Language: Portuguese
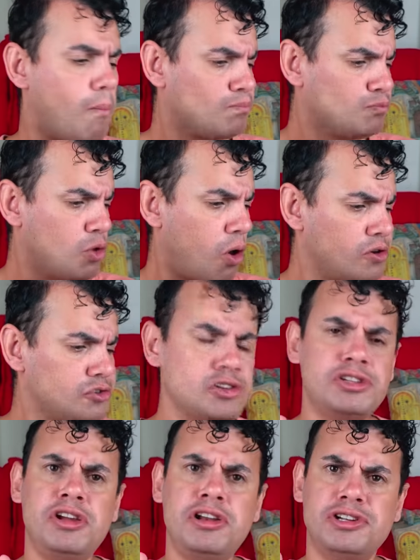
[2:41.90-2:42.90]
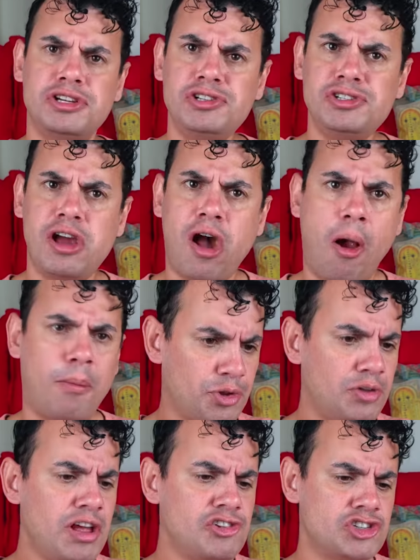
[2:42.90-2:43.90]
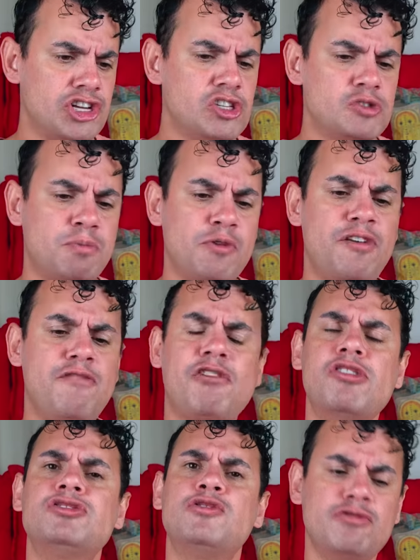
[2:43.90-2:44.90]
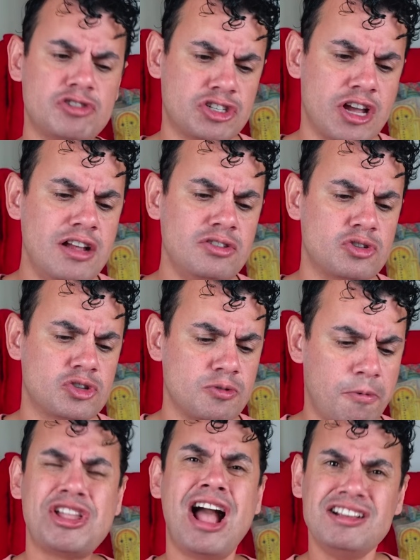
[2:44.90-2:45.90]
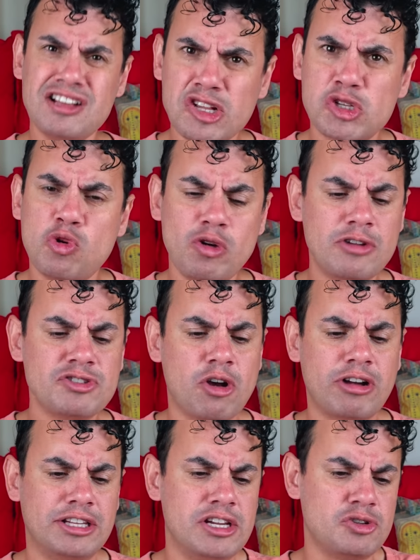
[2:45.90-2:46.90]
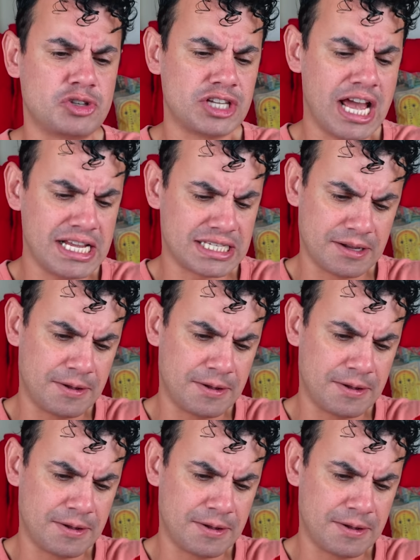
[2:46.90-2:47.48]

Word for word: Nossa, que delícia! Dona Cheetos, por favor, Silvio Santos, taque açúcar no salgadinho dos seis.